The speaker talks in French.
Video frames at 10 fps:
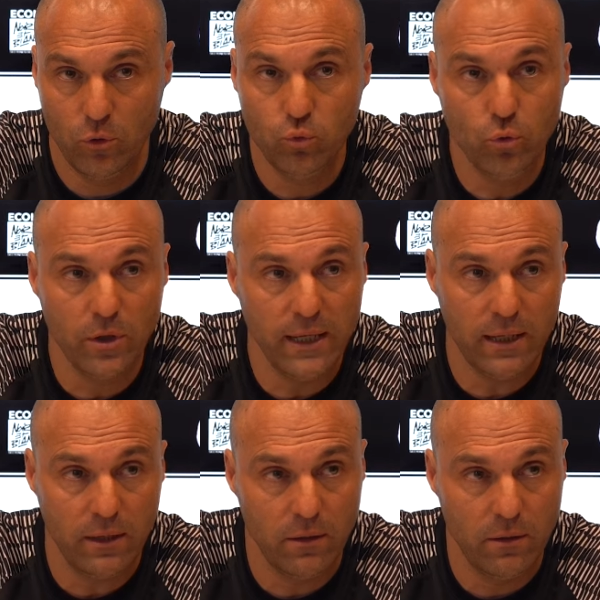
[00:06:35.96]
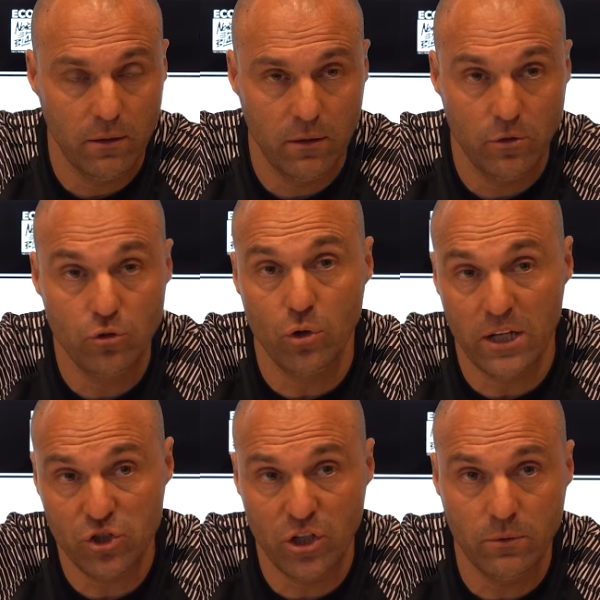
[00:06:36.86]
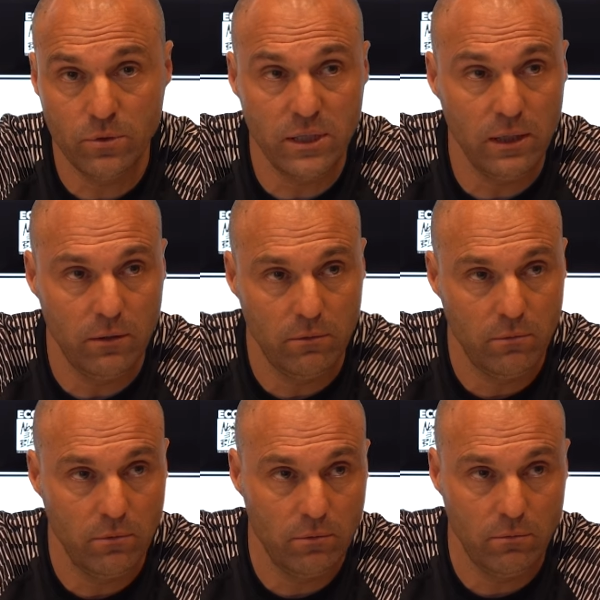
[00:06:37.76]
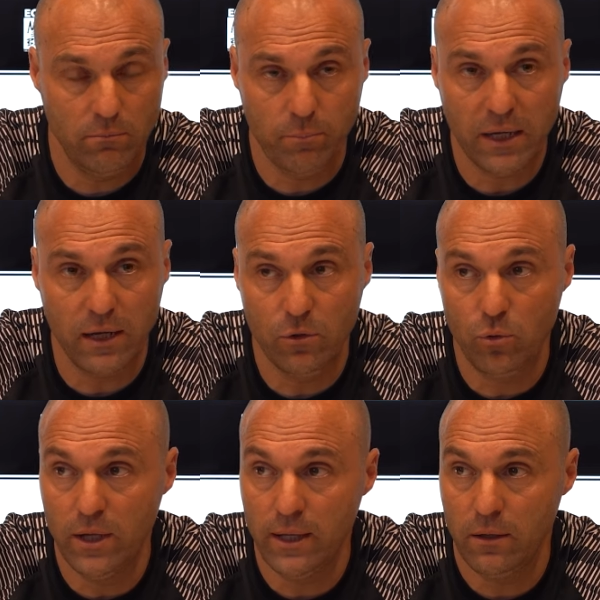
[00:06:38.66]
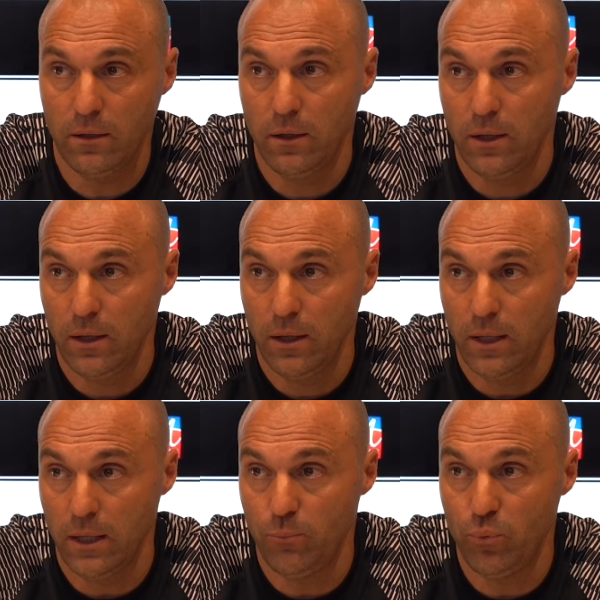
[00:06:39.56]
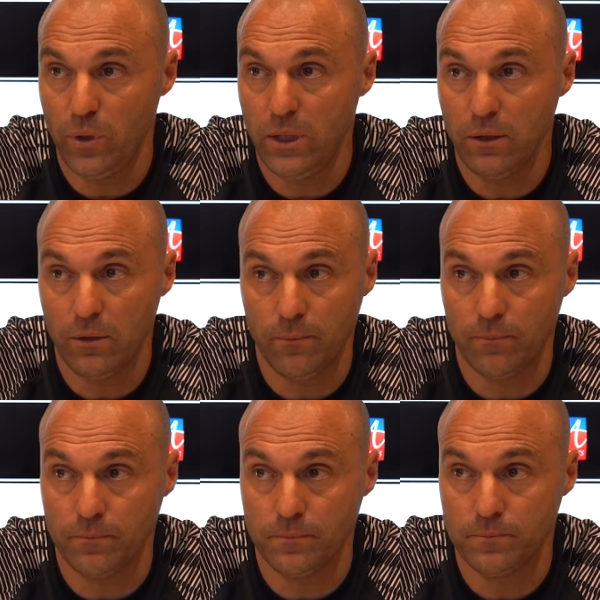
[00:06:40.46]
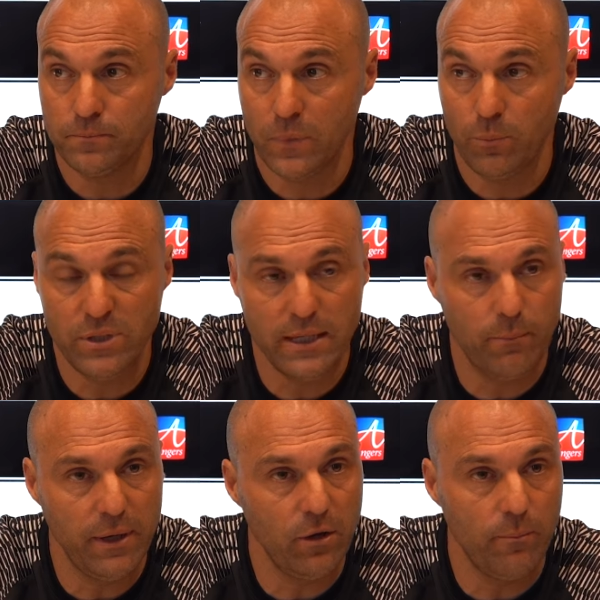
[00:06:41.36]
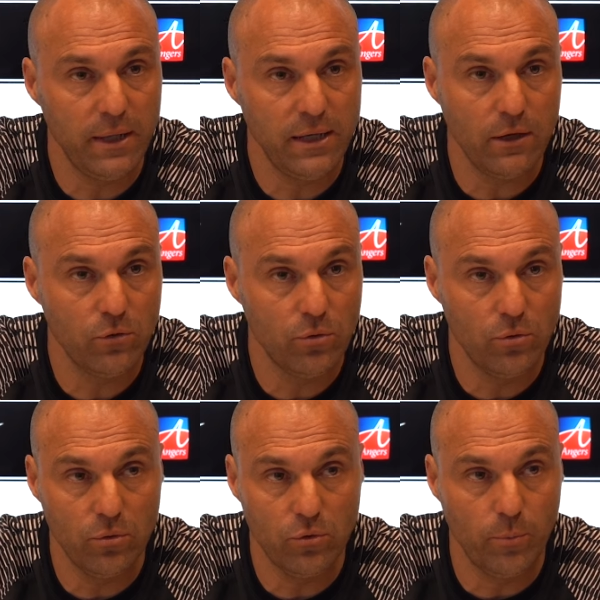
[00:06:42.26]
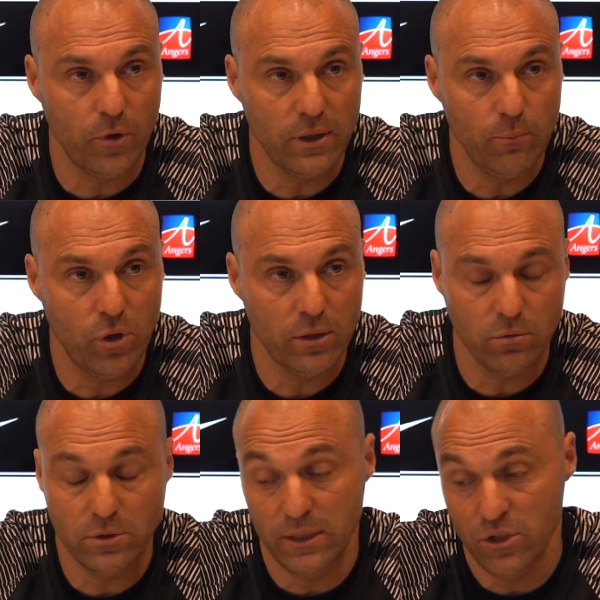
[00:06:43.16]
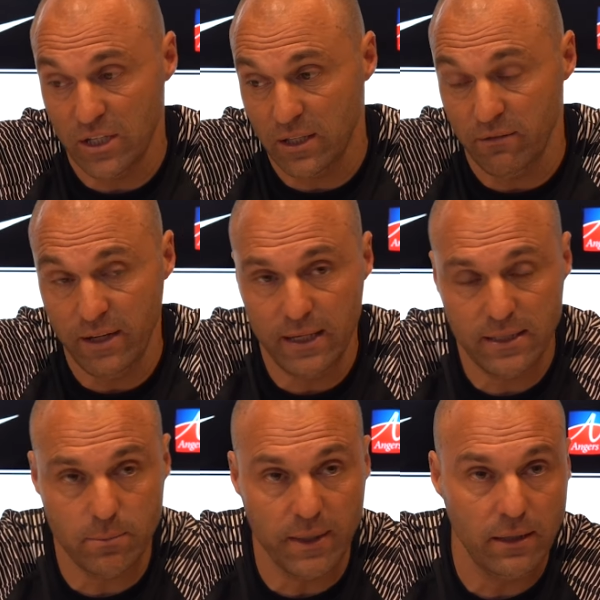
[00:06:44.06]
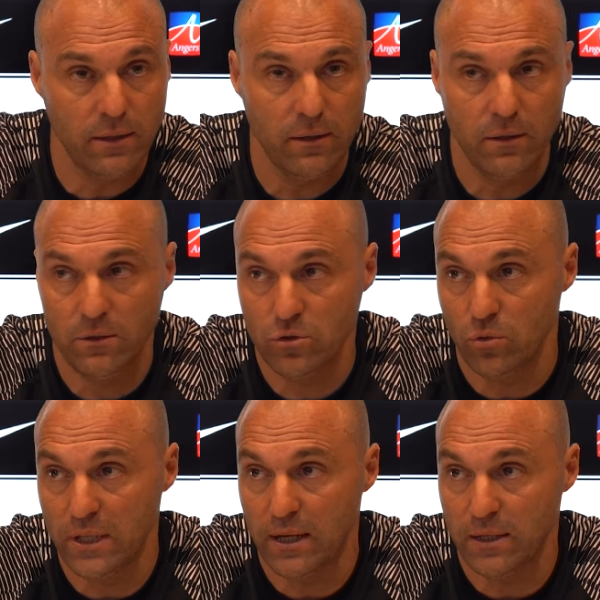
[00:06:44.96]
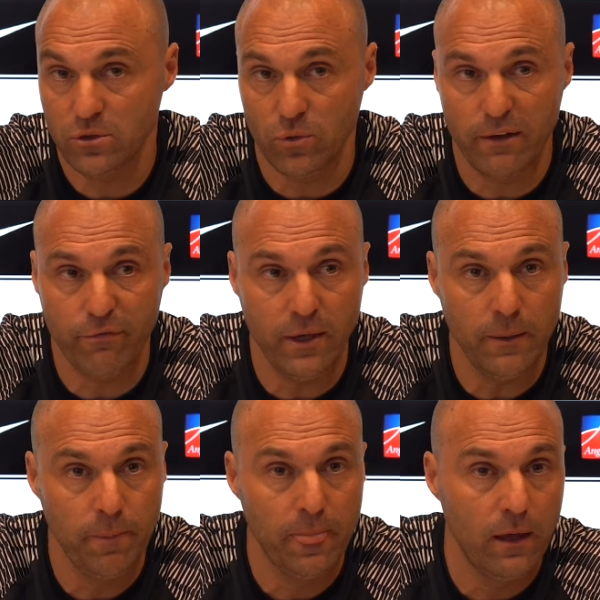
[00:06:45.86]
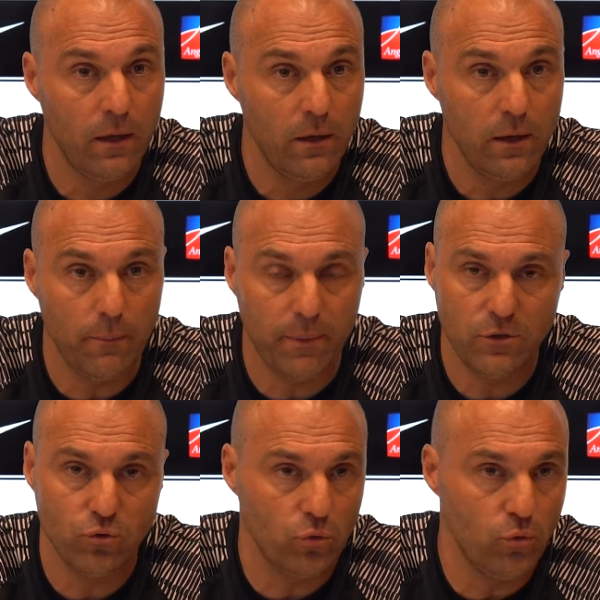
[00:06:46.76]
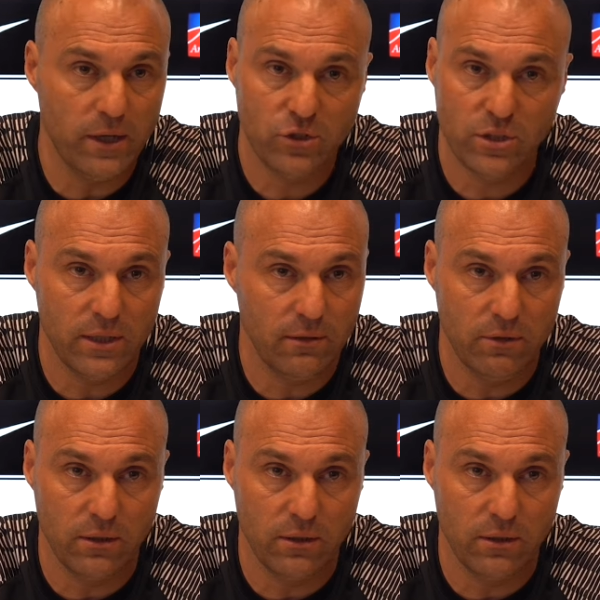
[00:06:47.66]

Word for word: tout donner, se lâcher aussi, pas calculer. Et puis, euh, et puis c'est la meilleure manière de, prendre des points. Donc c'est déjà travailler la semaine, ce qu'on a, ce qu'on a fait. Et après le jour du match, c'est,